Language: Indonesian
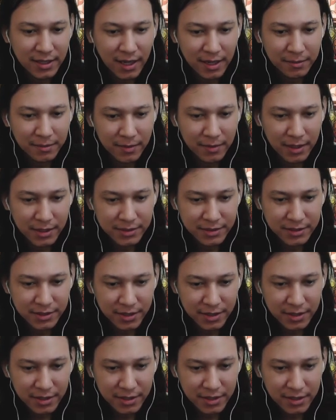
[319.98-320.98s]
hasilkan
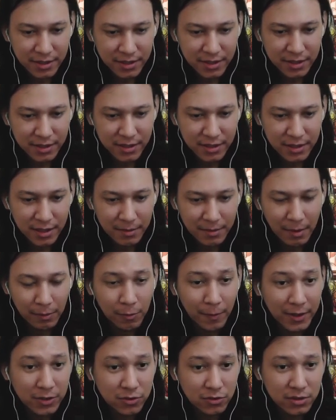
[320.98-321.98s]
masih
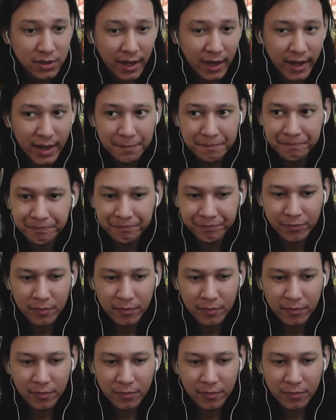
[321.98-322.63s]
54 juta ya.